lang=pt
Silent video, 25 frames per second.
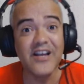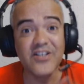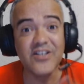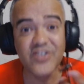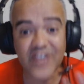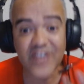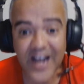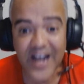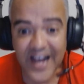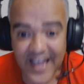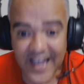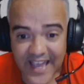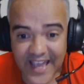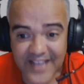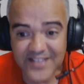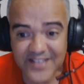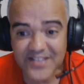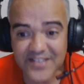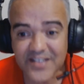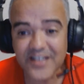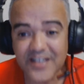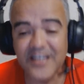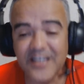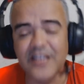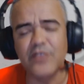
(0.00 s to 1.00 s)
já é
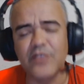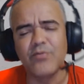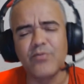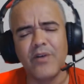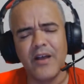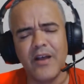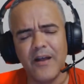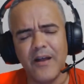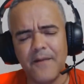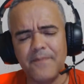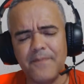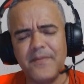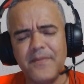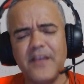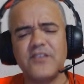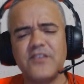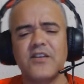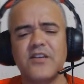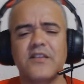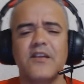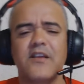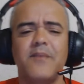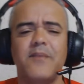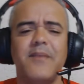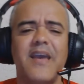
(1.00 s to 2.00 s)
inscrito, deixa
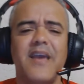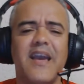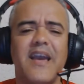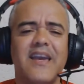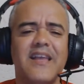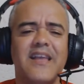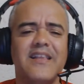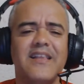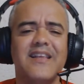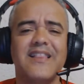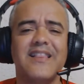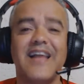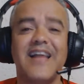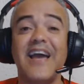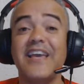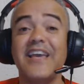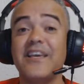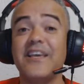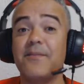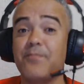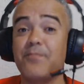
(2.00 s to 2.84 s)
também aquele like,